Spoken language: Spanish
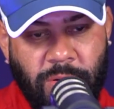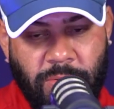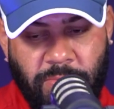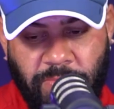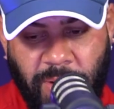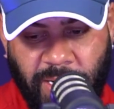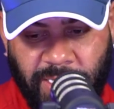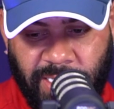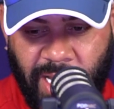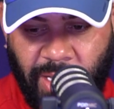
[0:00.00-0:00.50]

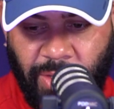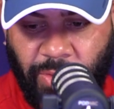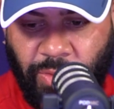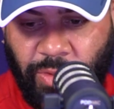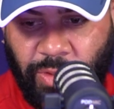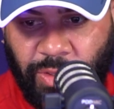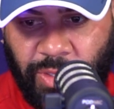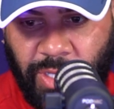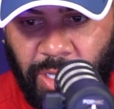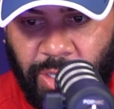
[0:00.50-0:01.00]
pasando
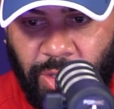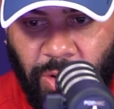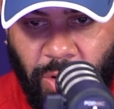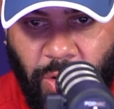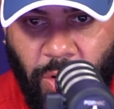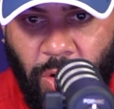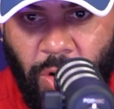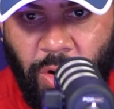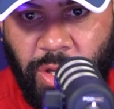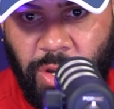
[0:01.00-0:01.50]
unos ciertos
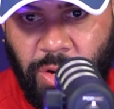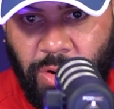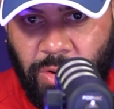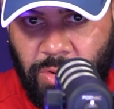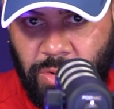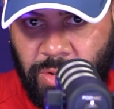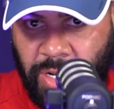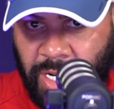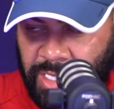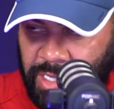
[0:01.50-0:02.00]

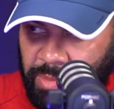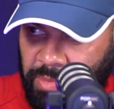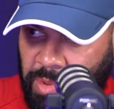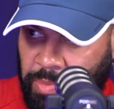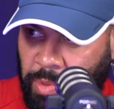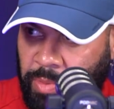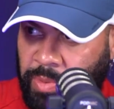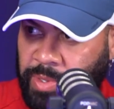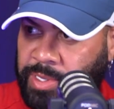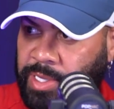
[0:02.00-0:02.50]
códigos. Gracias a mi
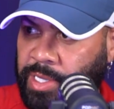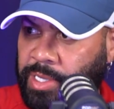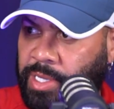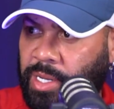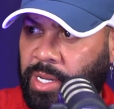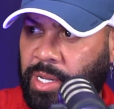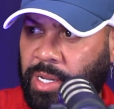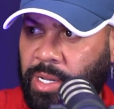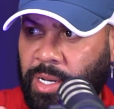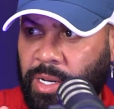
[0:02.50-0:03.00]
publicista
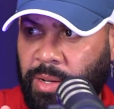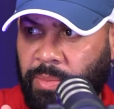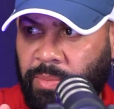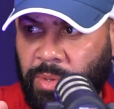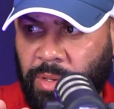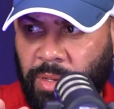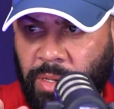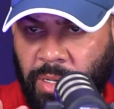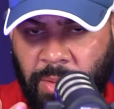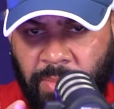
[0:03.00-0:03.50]
que
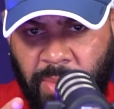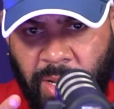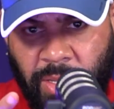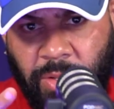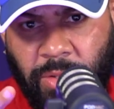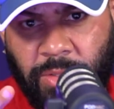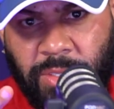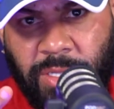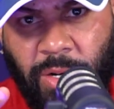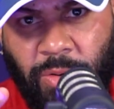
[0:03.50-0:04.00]
le,
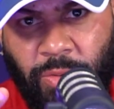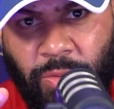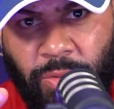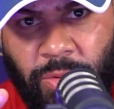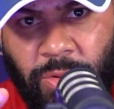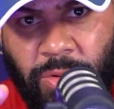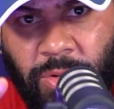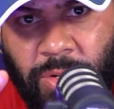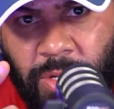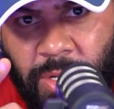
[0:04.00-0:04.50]
mando un
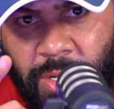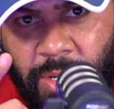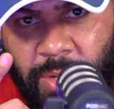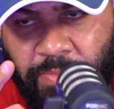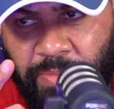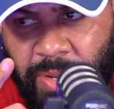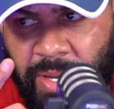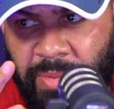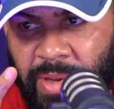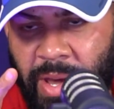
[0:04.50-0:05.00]
saludo.
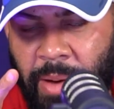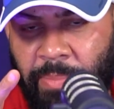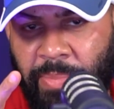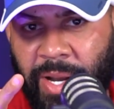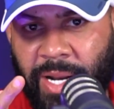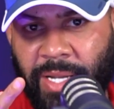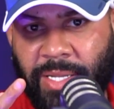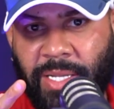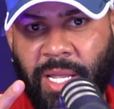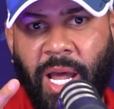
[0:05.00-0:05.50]
Pibia
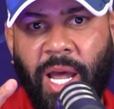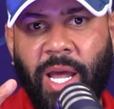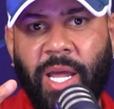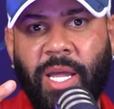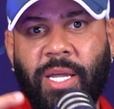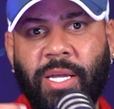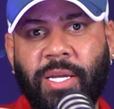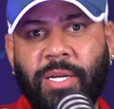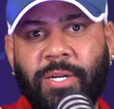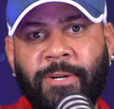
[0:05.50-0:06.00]

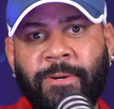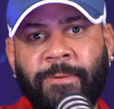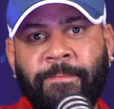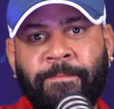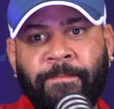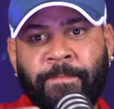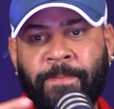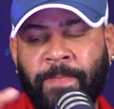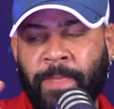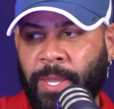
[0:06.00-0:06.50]
Parataje,
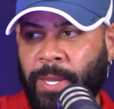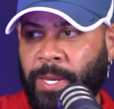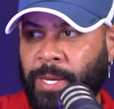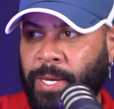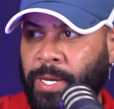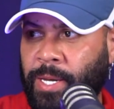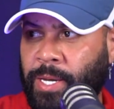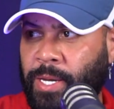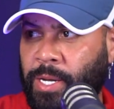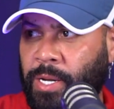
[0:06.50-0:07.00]

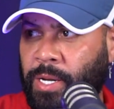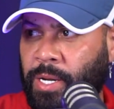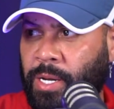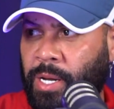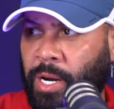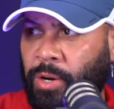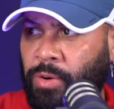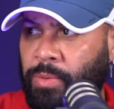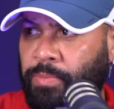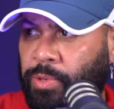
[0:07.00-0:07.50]

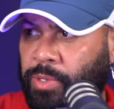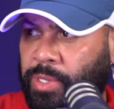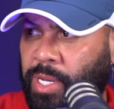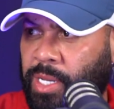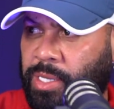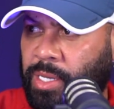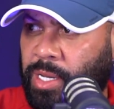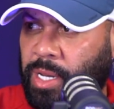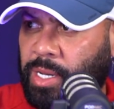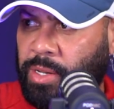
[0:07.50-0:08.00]
algo
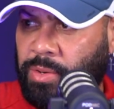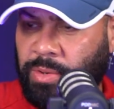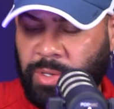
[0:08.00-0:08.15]
importante que quiero